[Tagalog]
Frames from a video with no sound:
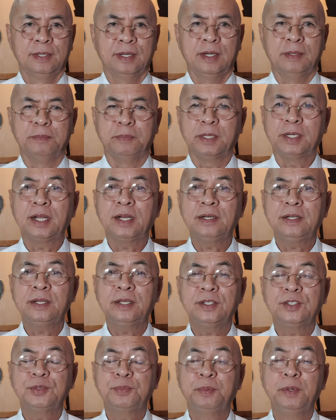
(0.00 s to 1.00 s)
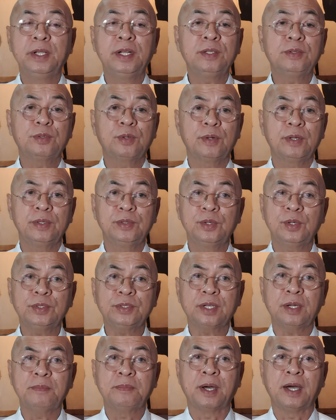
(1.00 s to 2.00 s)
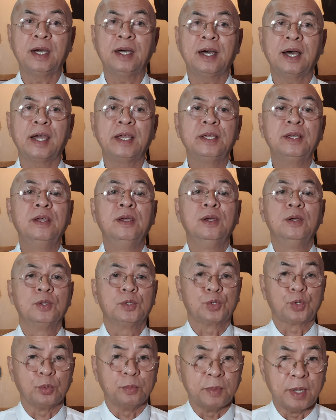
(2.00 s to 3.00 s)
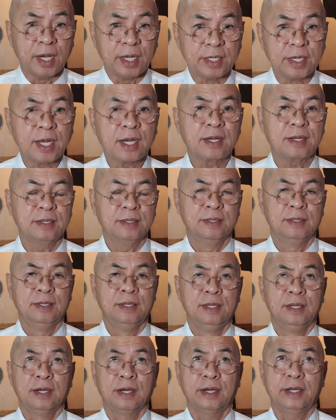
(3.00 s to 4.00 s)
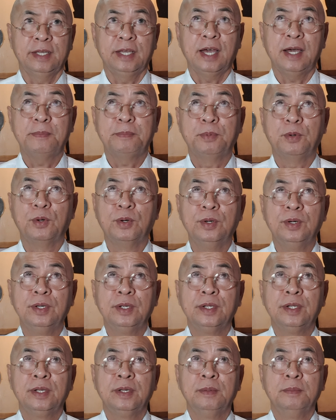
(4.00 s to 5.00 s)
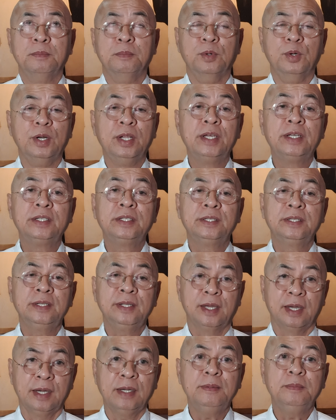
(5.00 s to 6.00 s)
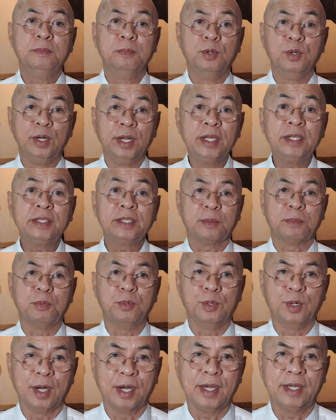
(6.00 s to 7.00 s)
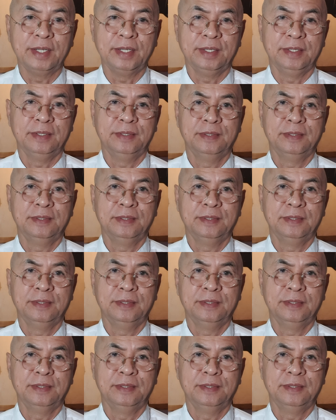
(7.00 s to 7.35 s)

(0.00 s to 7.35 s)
Ang banal na Espiritu ng Diyos Ama ay sumaanak. Kaya po, muling, ha, muling nabuhay.